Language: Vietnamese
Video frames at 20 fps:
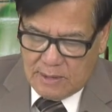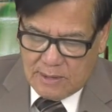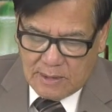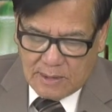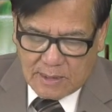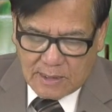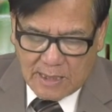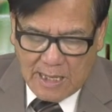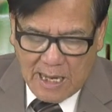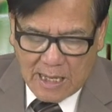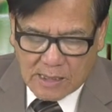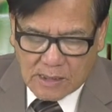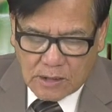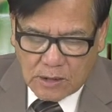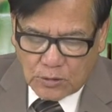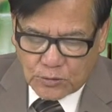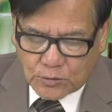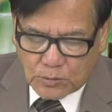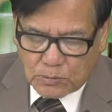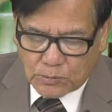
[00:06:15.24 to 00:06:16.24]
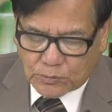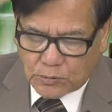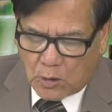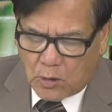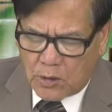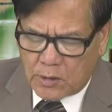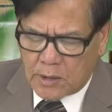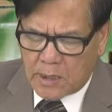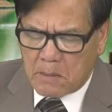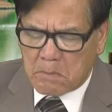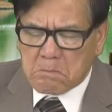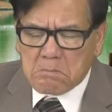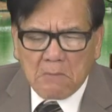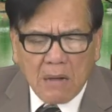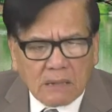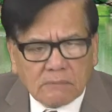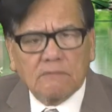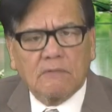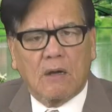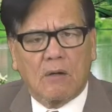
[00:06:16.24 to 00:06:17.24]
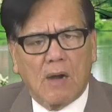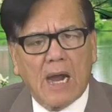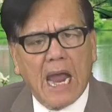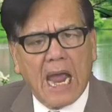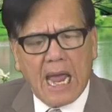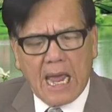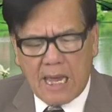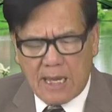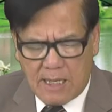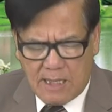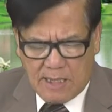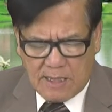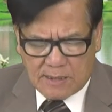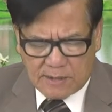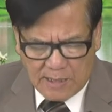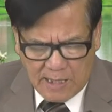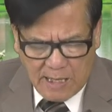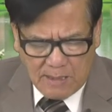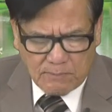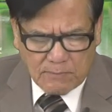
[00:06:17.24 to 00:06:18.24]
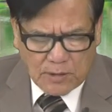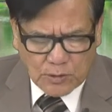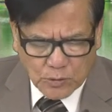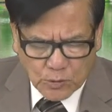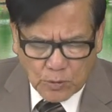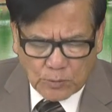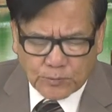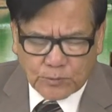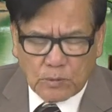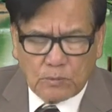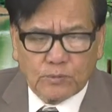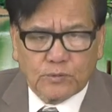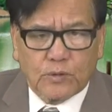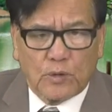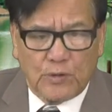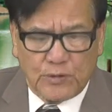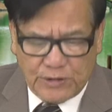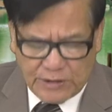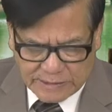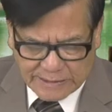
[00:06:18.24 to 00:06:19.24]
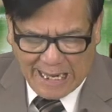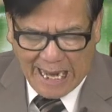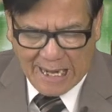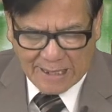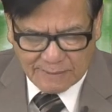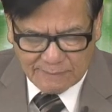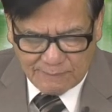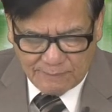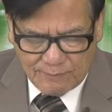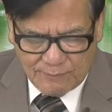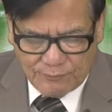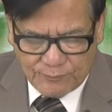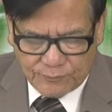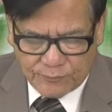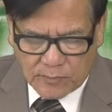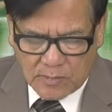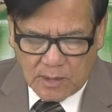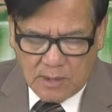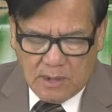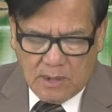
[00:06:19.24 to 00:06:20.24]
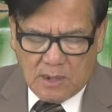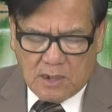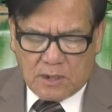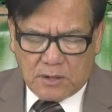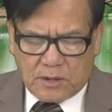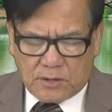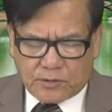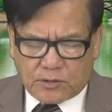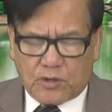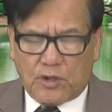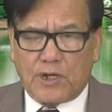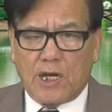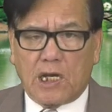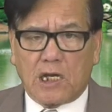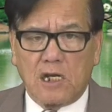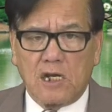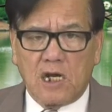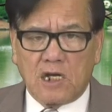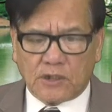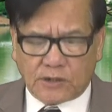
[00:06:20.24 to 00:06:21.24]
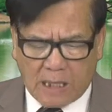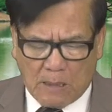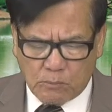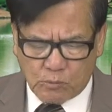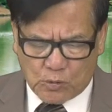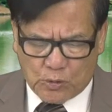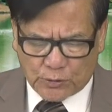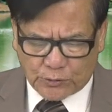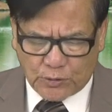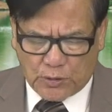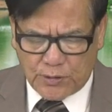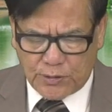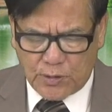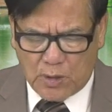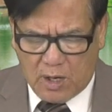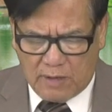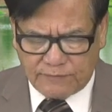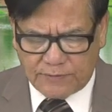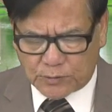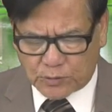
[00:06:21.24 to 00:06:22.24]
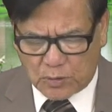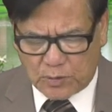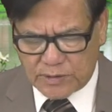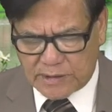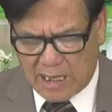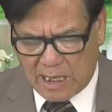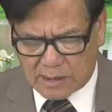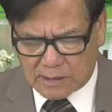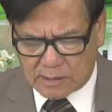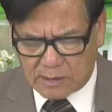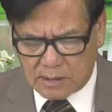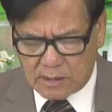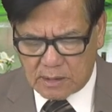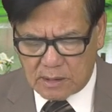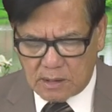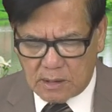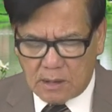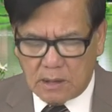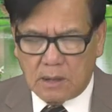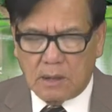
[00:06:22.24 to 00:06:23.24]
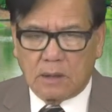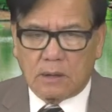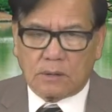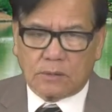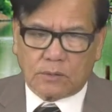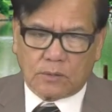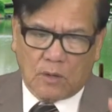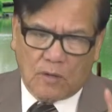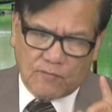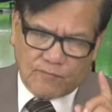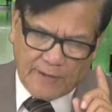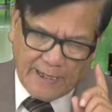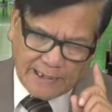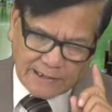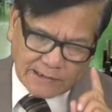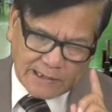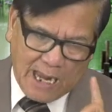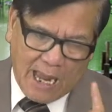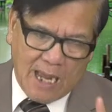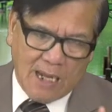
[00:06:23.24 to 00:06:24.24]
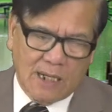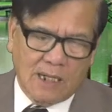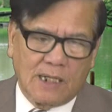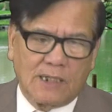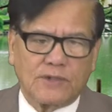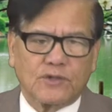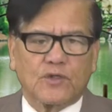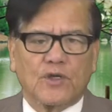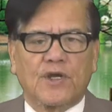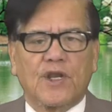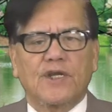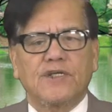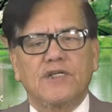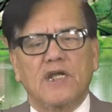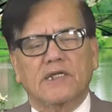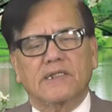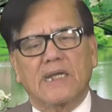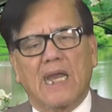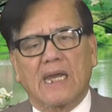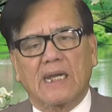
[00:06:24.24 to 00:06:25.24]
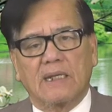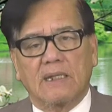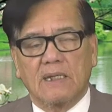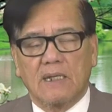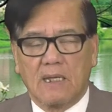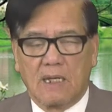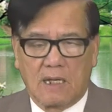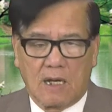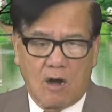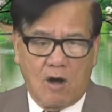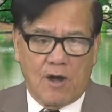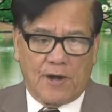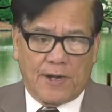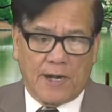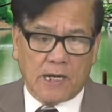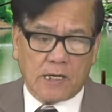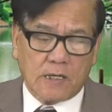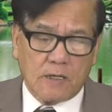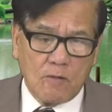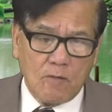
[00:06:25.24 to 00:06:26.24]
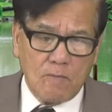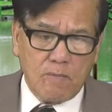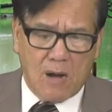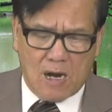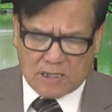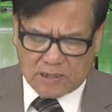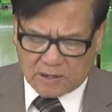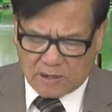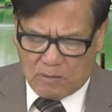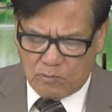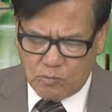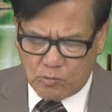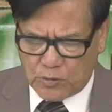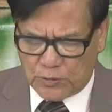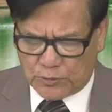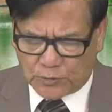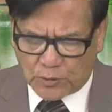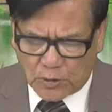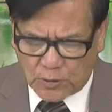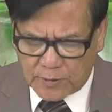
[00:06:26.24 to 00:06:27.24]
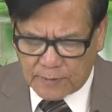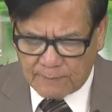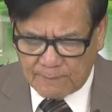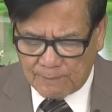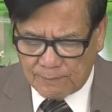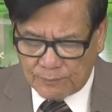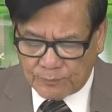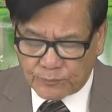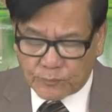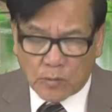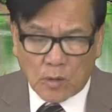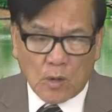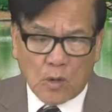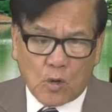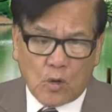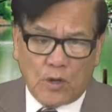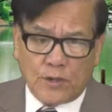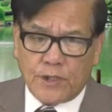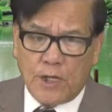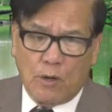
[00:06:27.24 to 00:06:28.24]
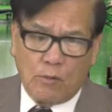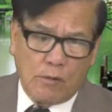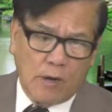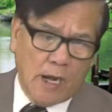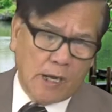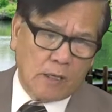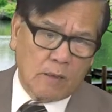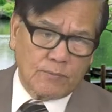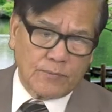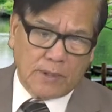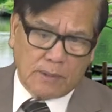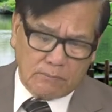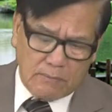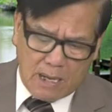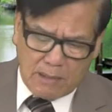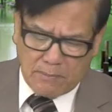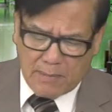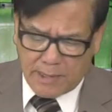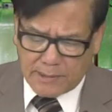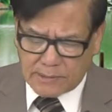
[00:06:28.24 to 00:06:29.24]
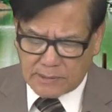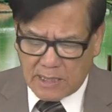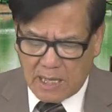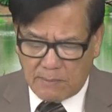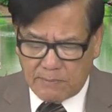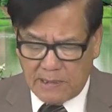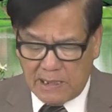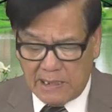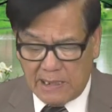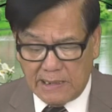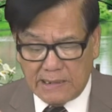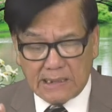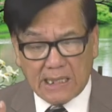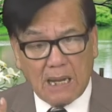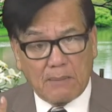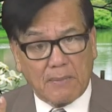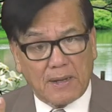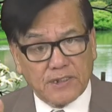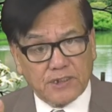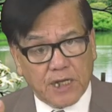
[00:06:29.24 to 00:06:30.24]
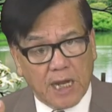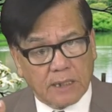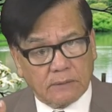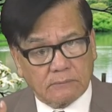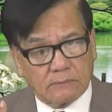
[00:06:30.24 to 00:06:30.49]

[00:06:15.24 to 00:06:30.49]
đã cứu chúng tôi, đã bắn vào Nga để mà giúp chúng tôi di tản. Cho nên lương tâm của tôi nói với tôi rằng tôi phải trả ơn cho đất nước này, họ đã cứu mạng sống của tôi. Có nhiều người không được may mắn đã bị lính Nga bắn chết.